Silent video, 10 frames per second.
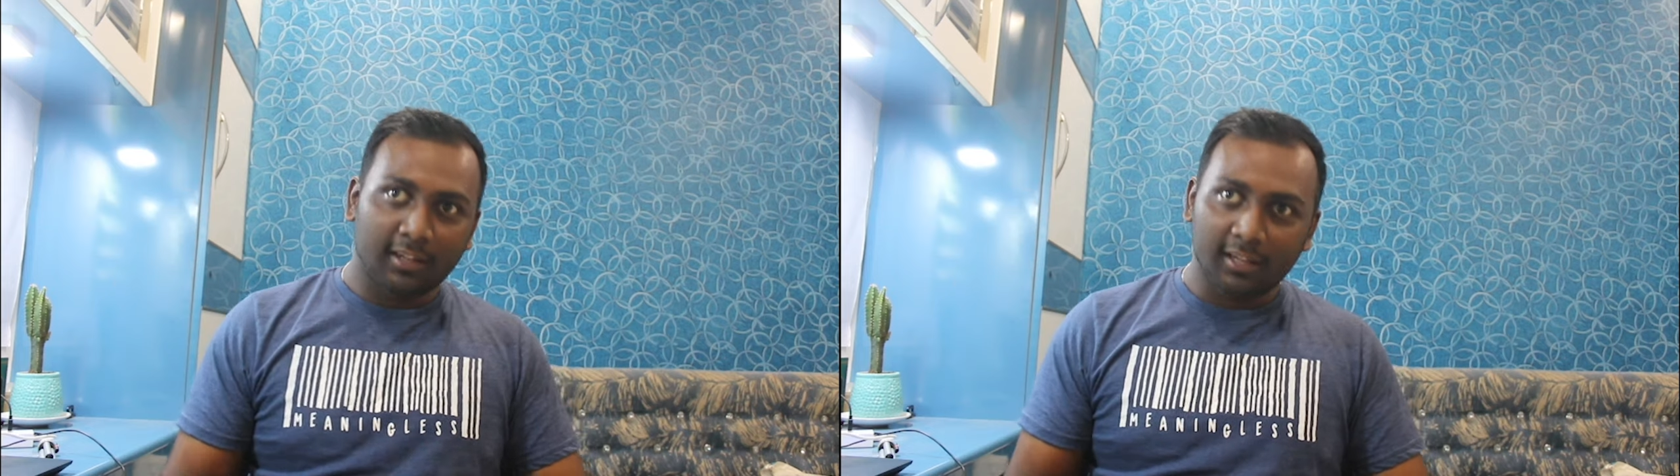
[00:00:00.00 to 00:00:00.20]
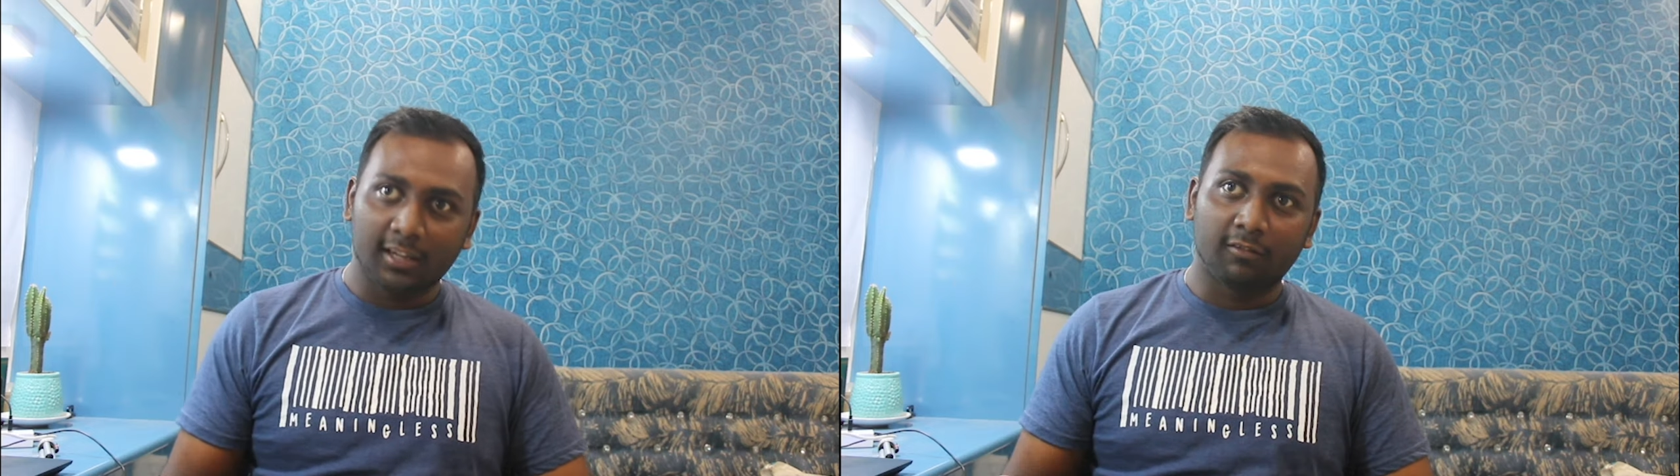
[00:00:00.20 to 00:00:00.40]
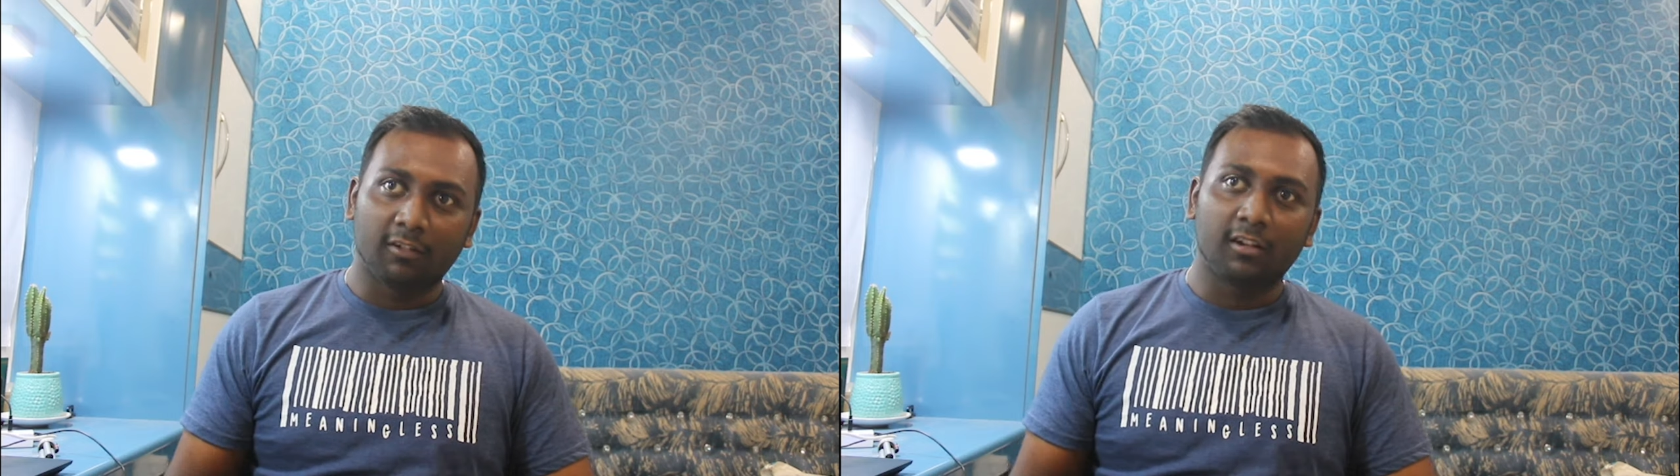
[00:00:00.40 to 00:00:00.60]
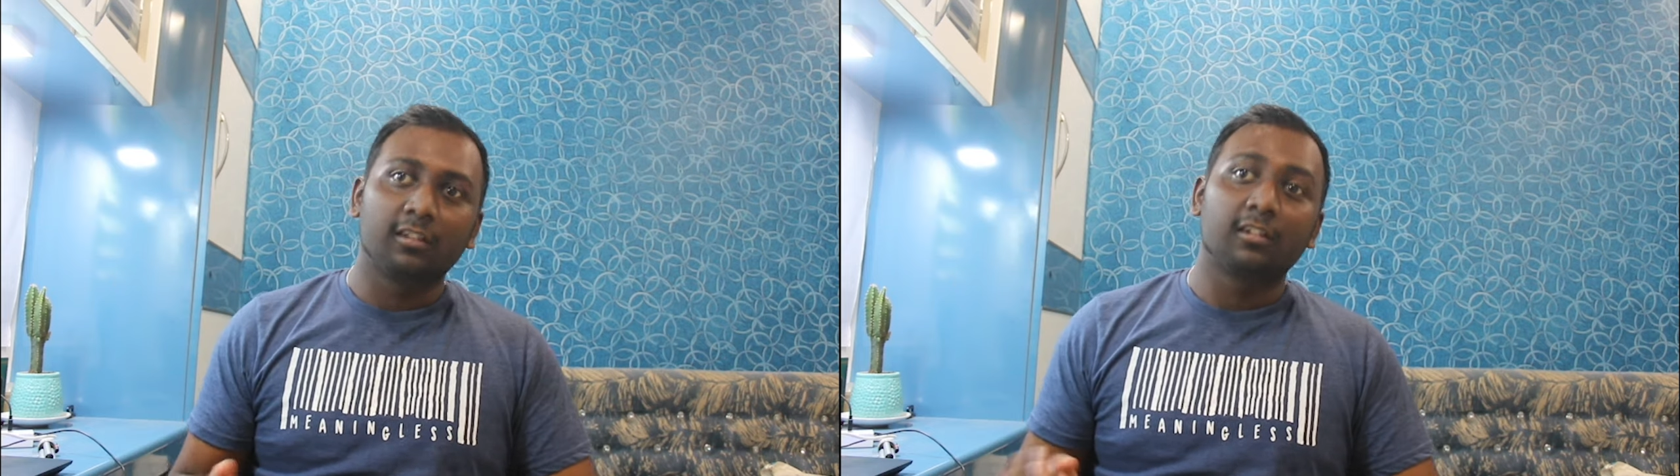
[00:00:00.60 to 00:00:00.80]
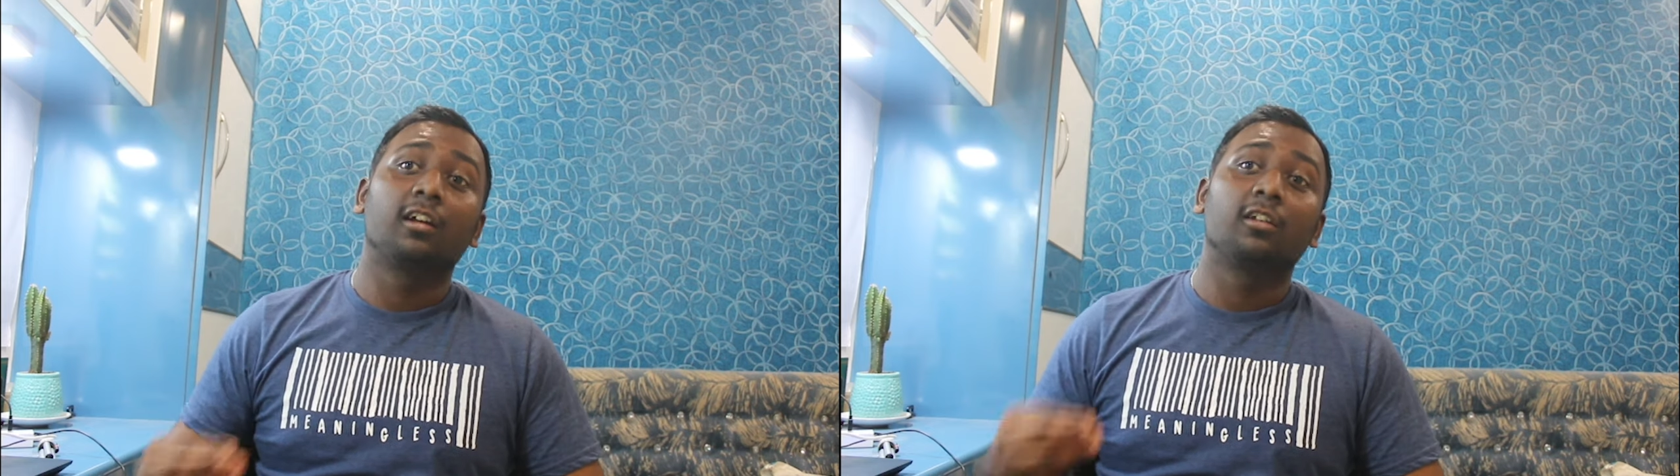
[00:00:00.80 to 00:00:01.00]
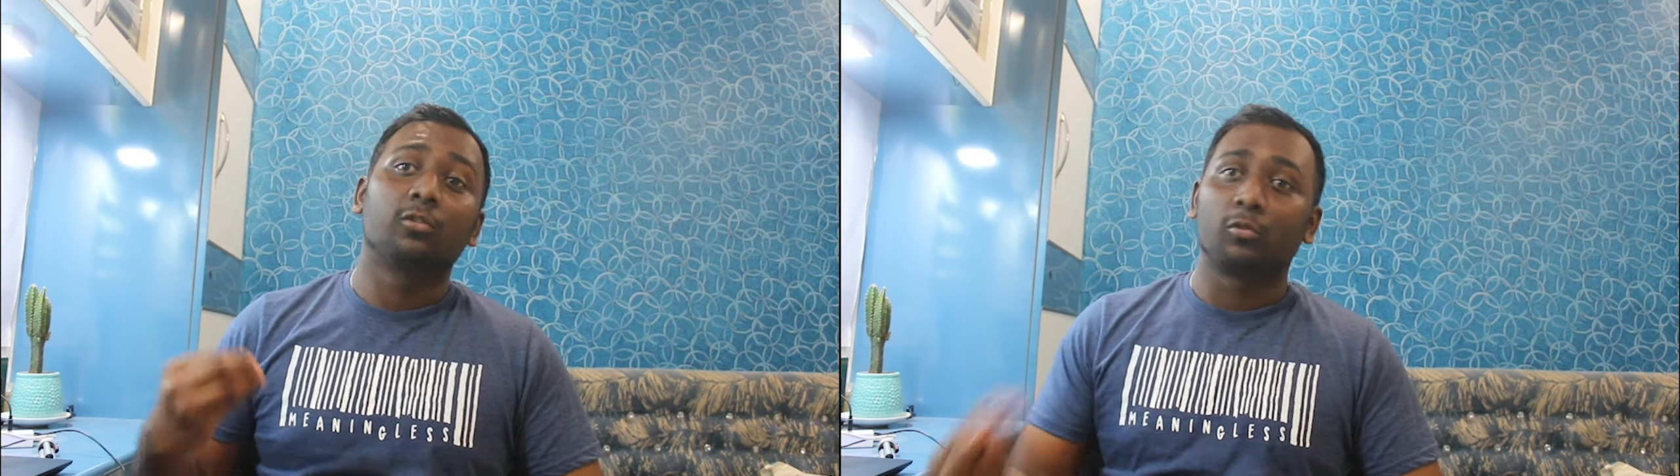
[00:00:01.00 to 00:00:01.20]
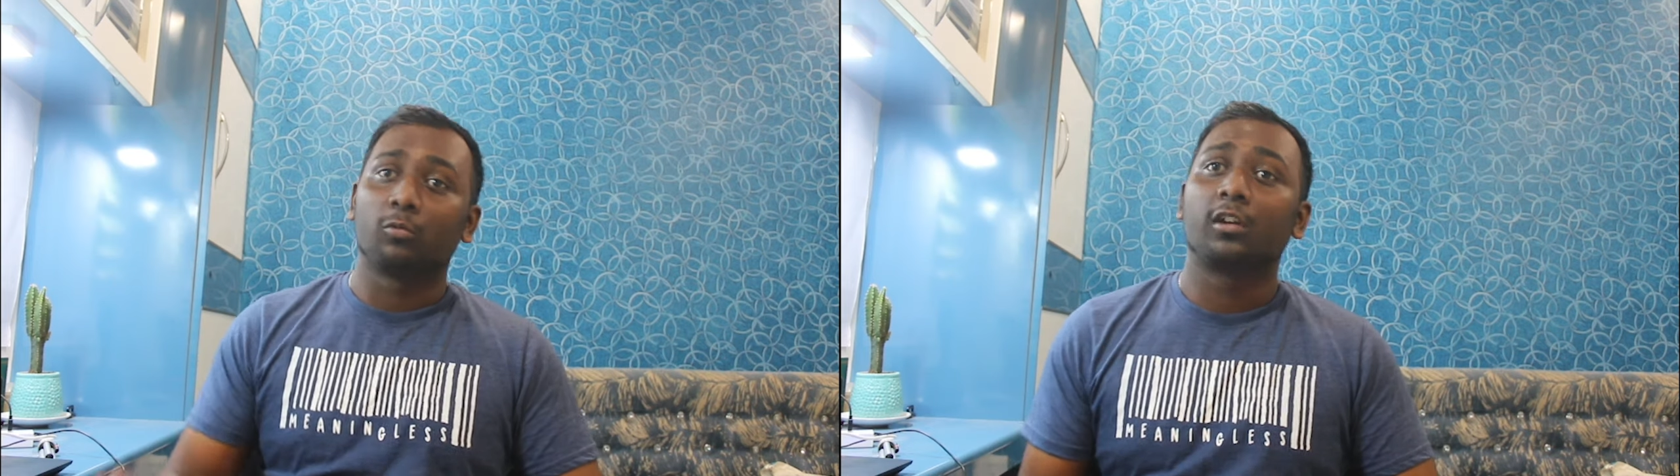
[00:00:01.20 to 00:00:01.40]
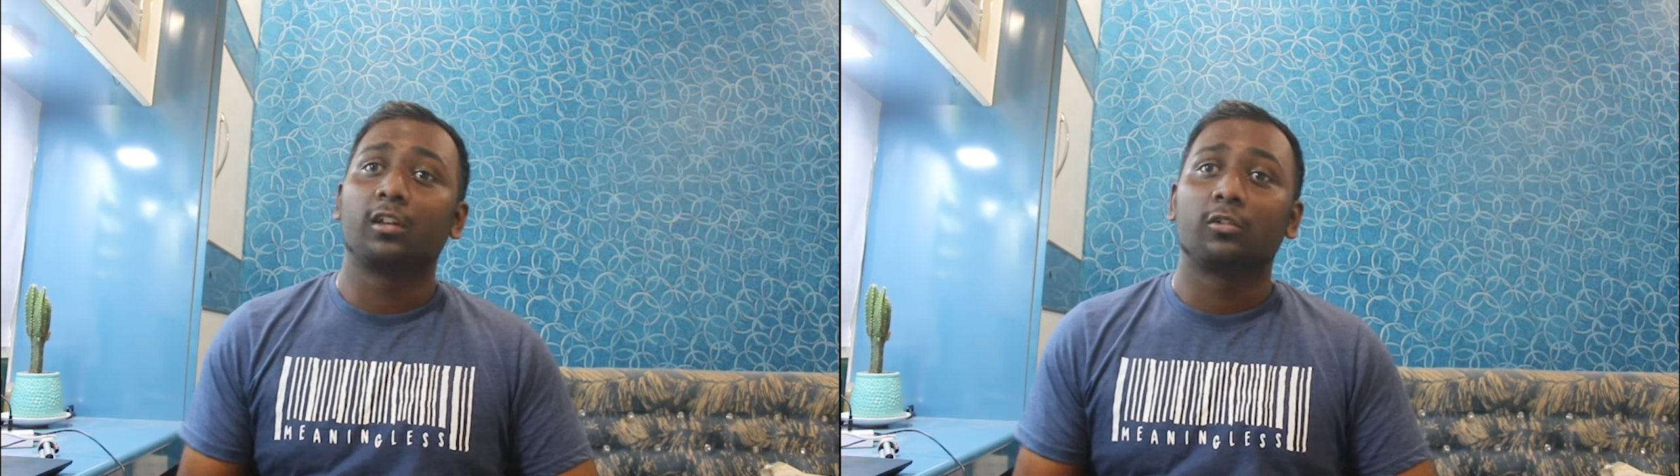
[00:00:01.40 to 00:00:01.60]
இன்றைக்கி வருதுன்னா அதுக்கு ஒரு
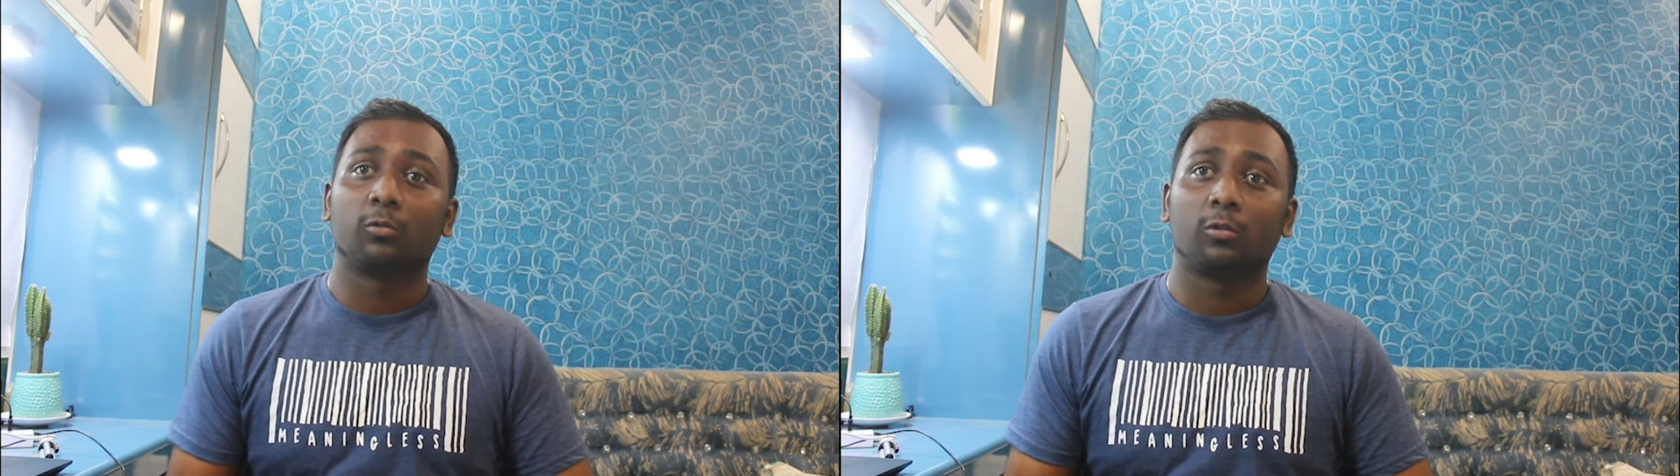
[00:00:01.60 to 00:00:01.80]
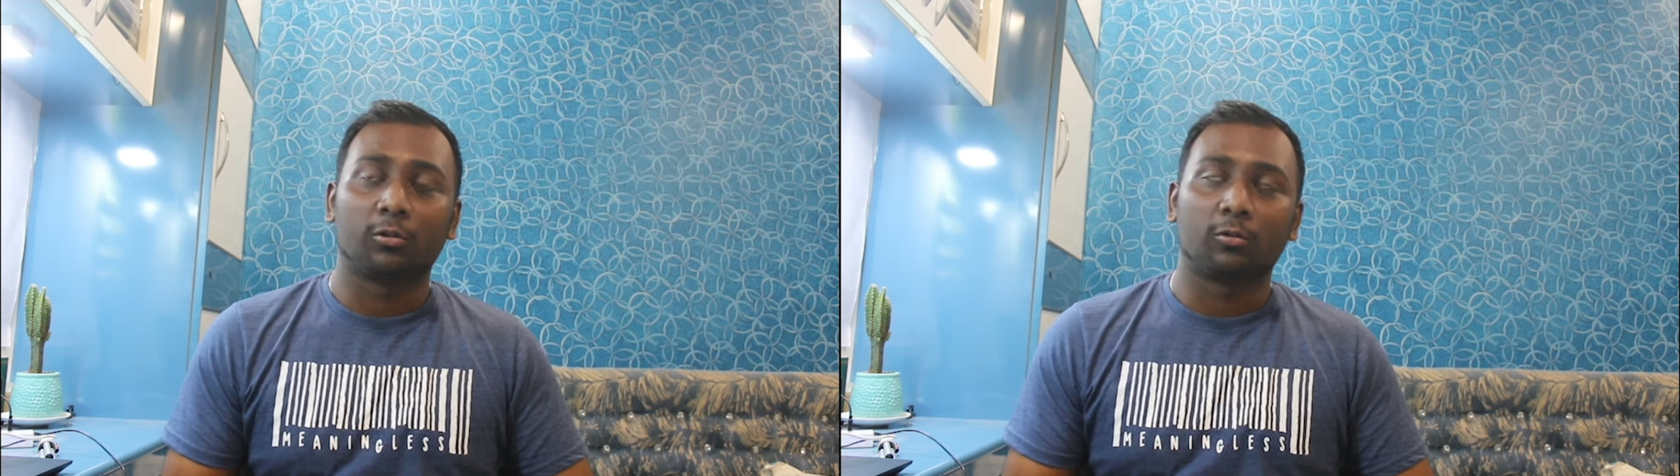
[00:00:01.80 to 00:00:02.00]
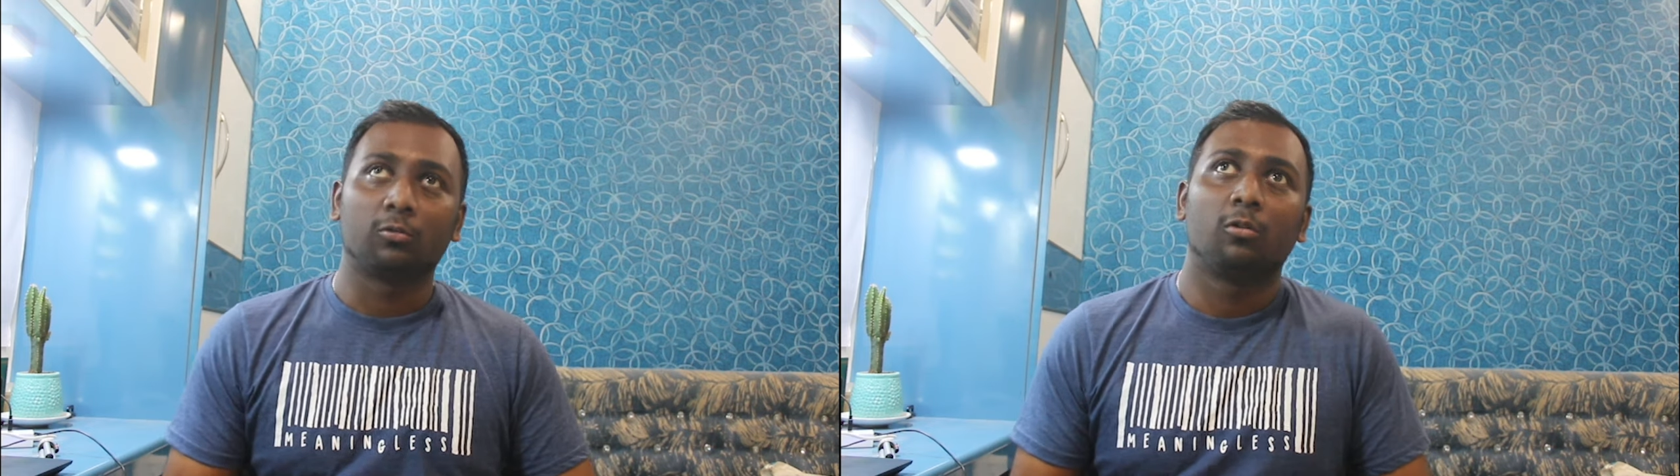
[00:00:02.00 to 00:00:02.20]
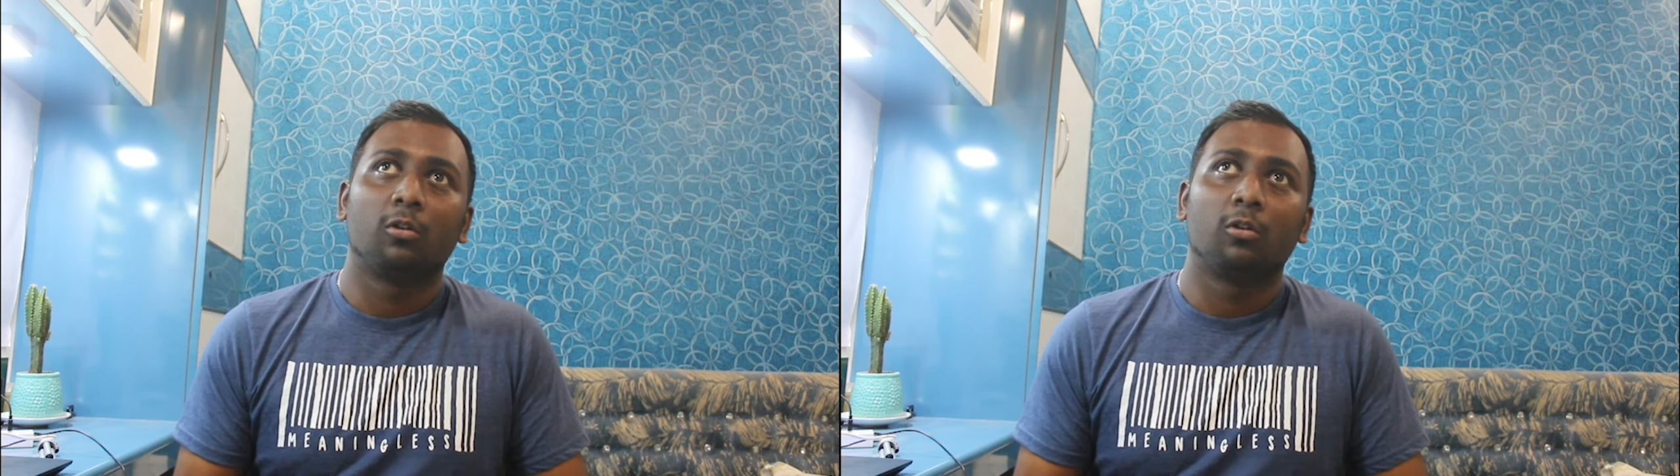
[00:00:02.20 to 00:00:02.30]
முக்கியத்துவம் இருக்கணும்